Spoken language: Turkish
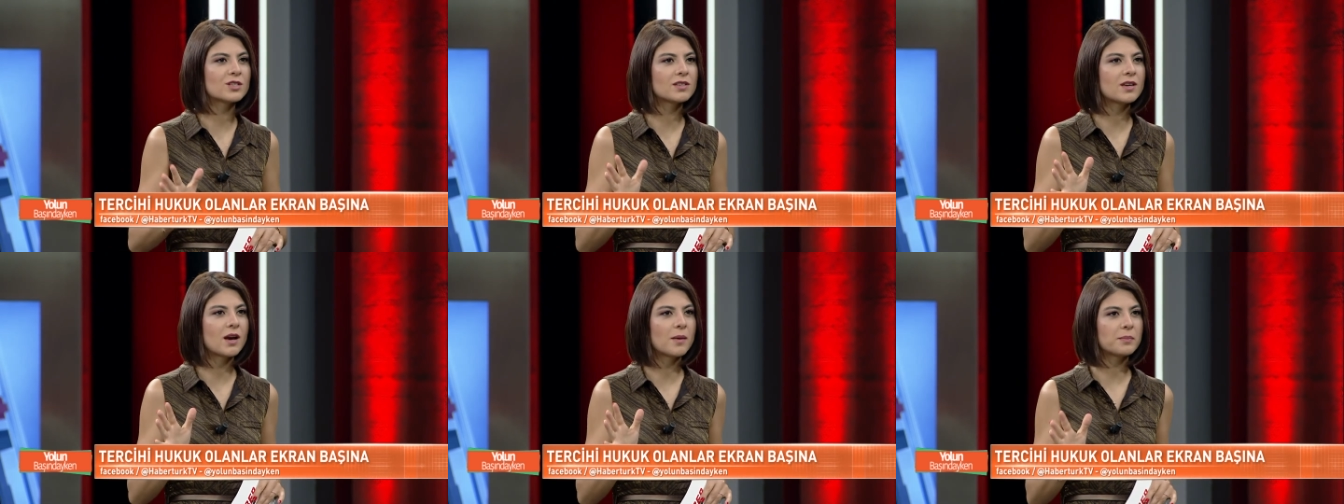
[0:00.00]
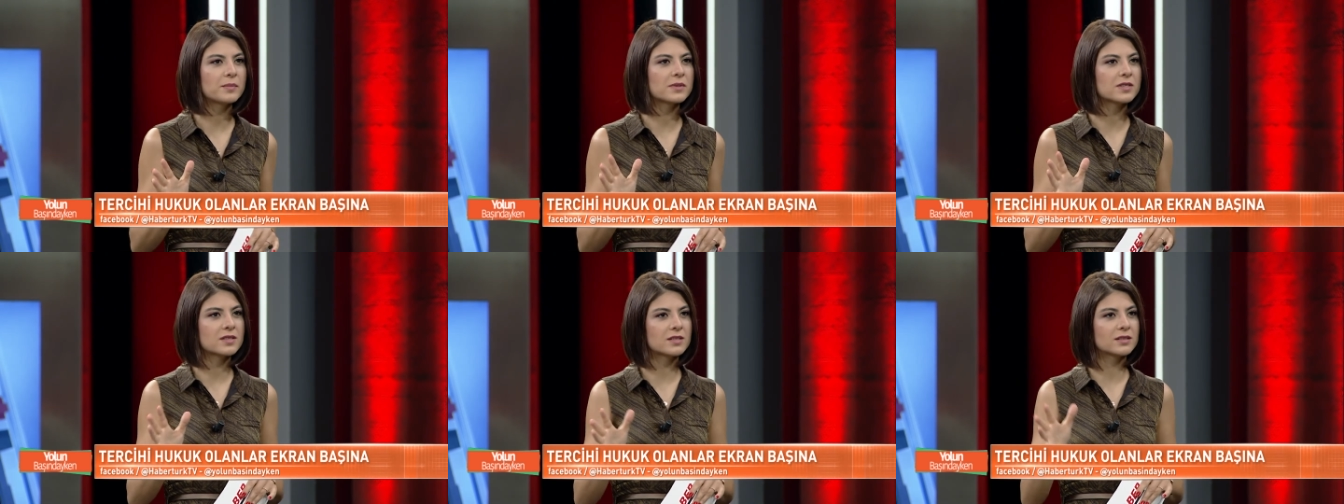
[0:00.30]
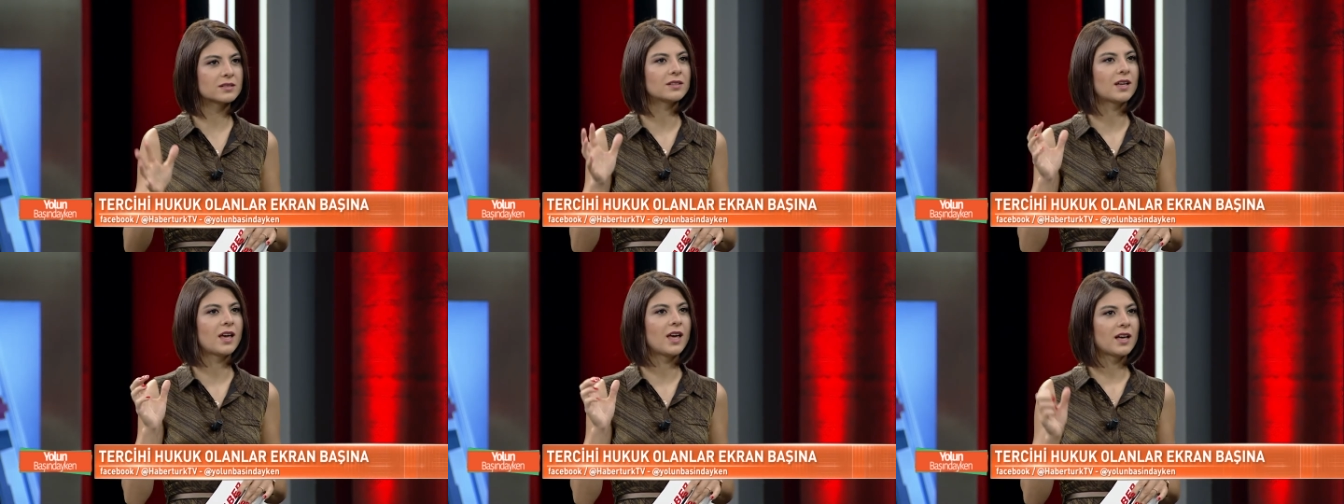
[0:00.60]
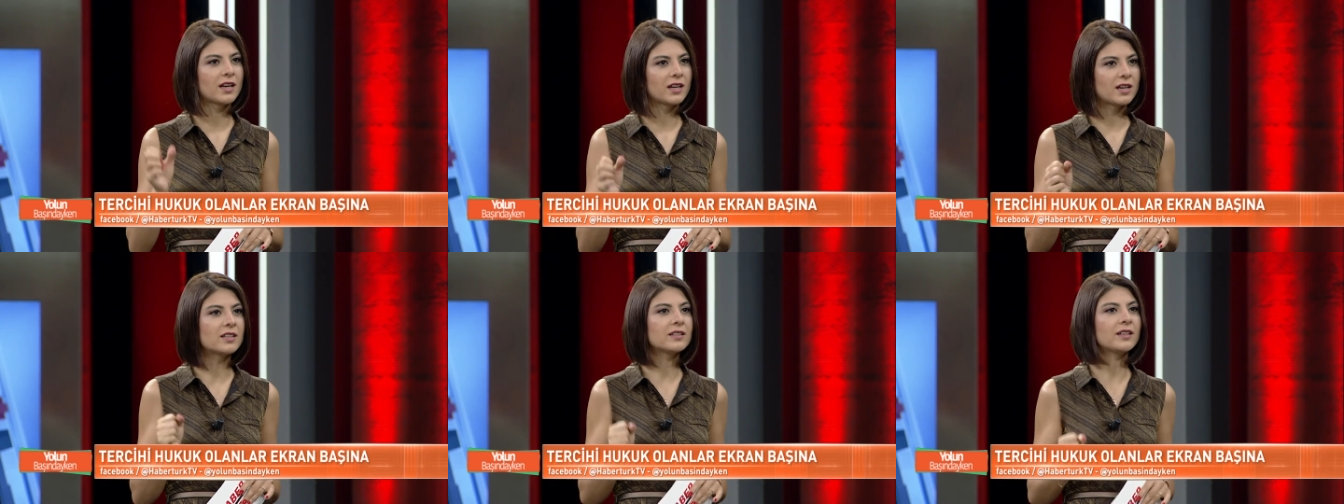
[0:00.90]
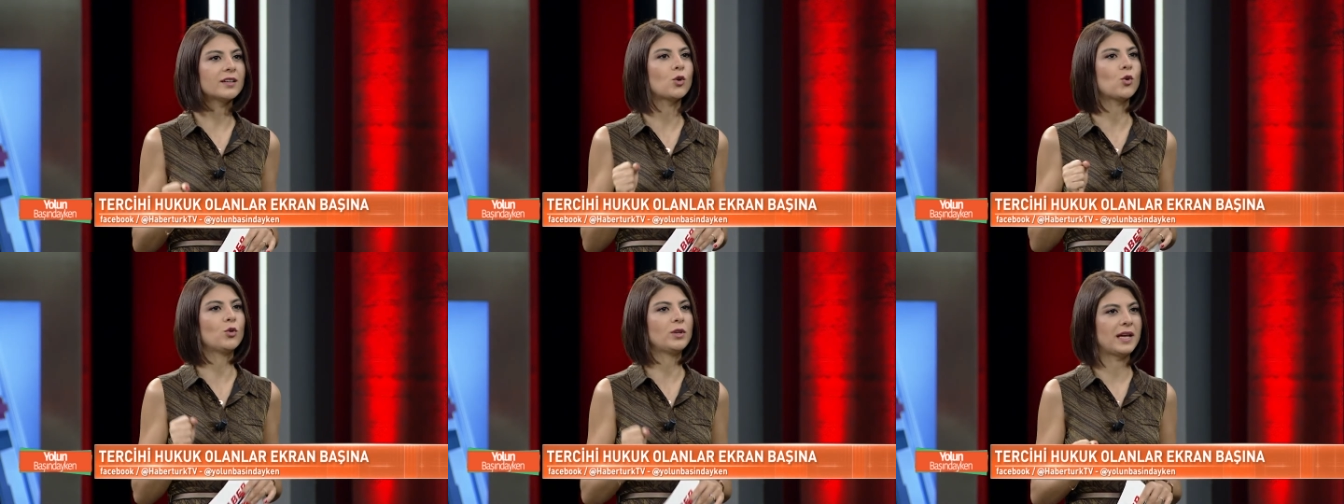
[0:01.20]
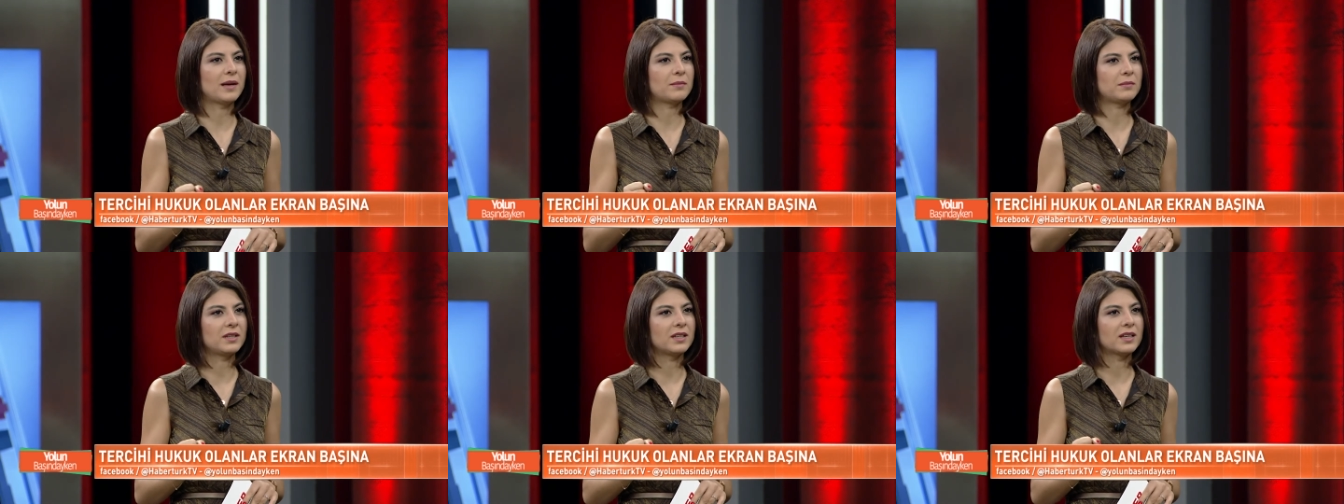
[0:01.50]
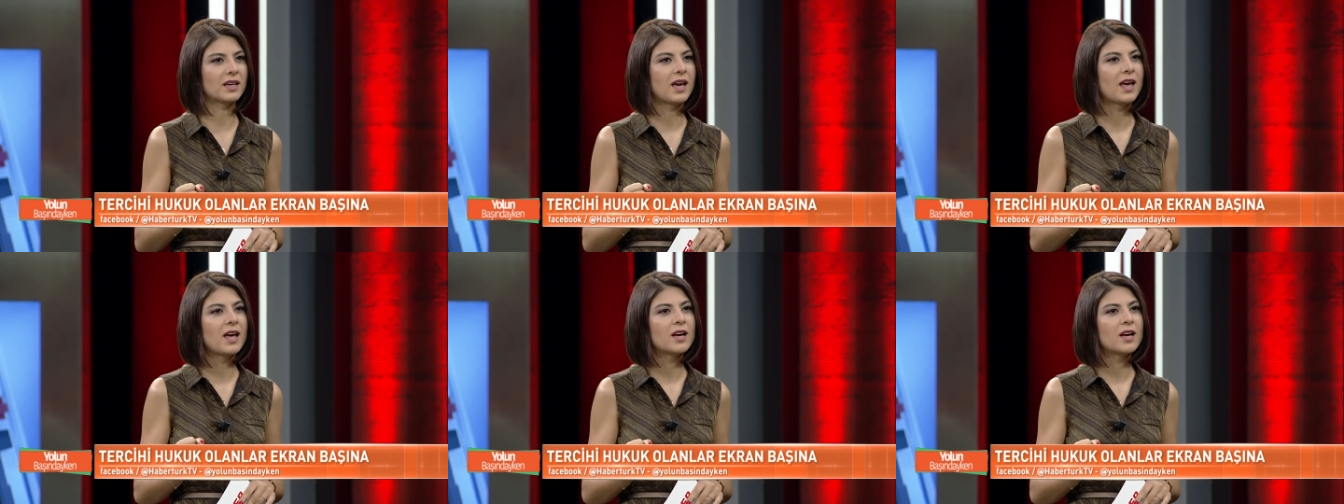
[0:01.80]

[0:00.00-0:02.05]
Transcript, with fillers: yapmasın kadar önemli.